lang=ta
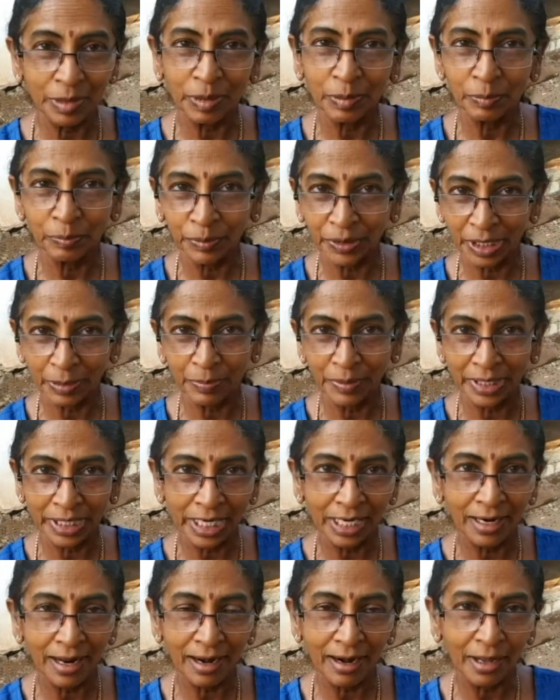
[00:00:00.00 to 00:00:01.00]
இப்படி
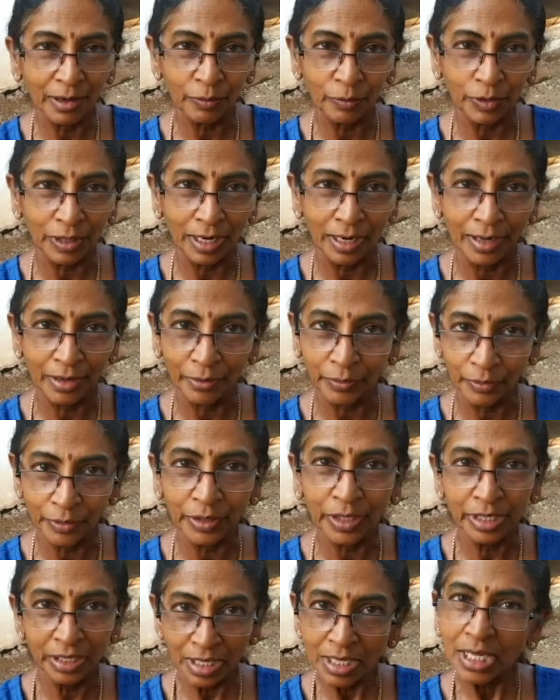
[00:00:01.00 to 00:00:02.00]
பண்ணா நல்லா இருக்கும்
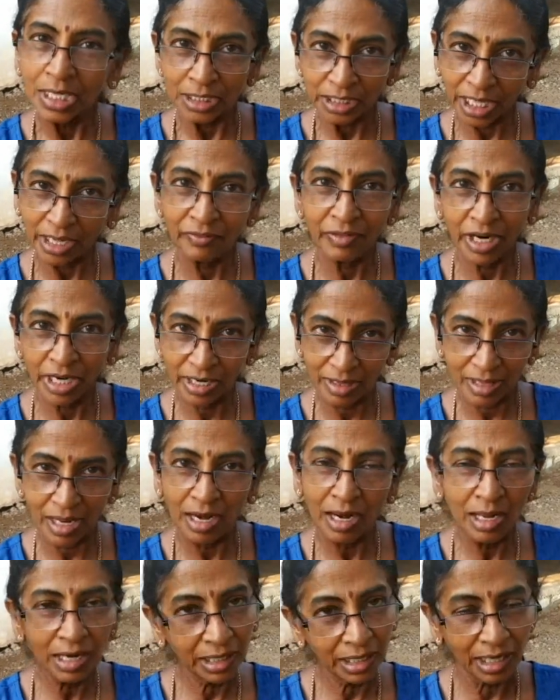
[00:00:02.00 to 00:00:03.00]
தேவையான
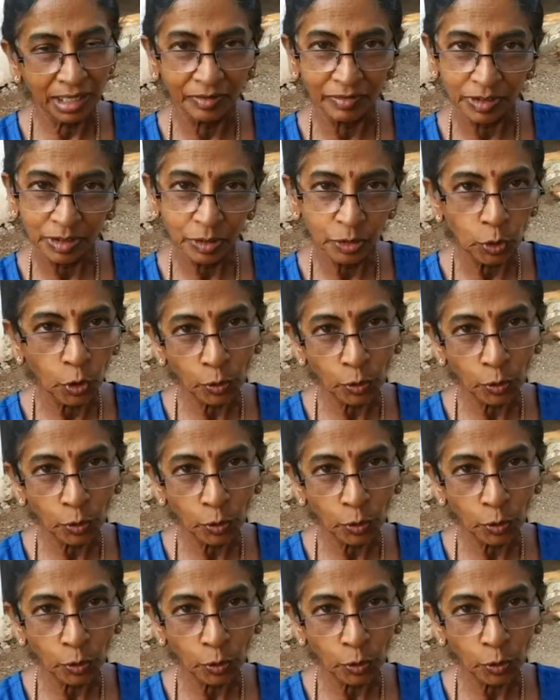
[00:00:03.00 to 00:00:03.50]
தொழில்நுட்பம் நாங்க வந்து